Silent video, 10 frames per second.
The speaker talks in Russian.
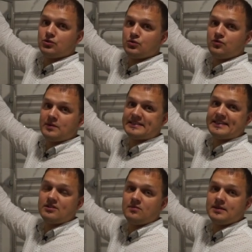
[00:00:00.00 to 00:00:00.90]
Но в
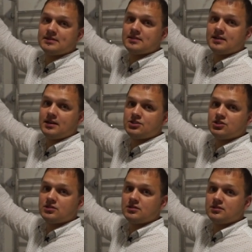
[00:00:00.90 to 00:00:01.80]
последний момент
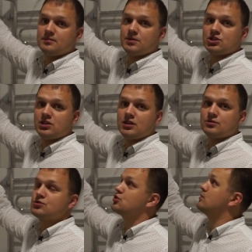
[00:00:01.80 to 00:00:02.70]
заказчик э,
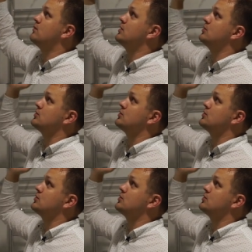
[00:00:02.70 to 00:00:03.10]
пожелал, чтобы был